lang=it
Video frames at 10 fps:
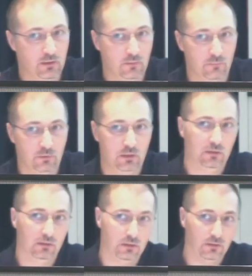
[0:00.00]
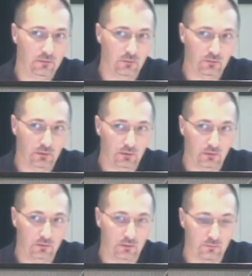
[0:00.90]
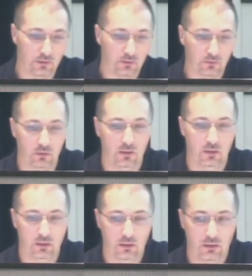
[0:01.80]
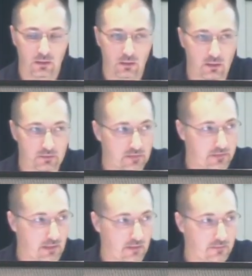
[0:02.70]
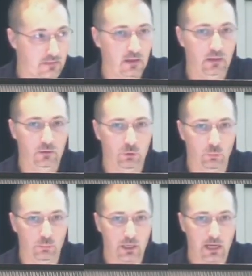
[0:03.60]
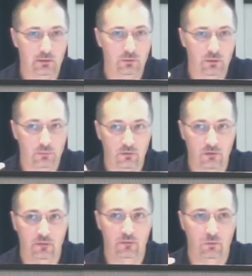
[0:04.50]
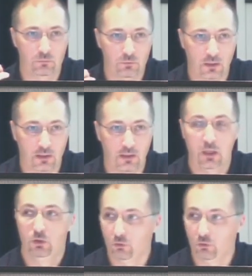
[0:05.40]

e al mio inizio di, di intervento. L'esistenza di un piano di emergenza comunale, non